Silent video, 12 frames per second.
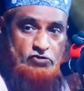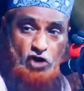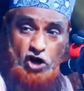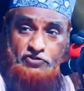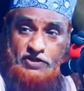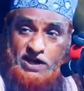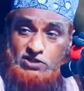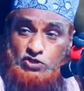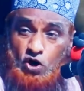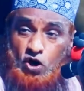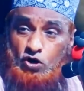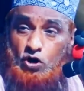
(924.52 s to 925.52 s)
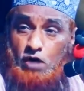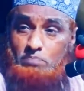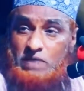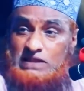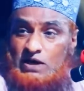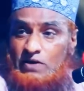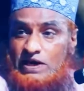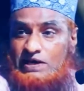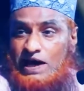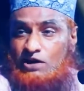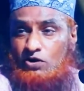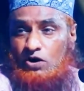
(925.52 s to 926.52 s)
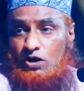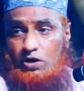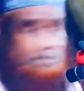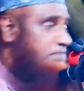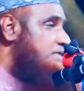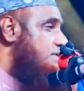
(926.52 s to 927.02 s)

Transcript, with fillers: ফজর থেকে জোহর লম্বা দেওয়ার কারণ হলো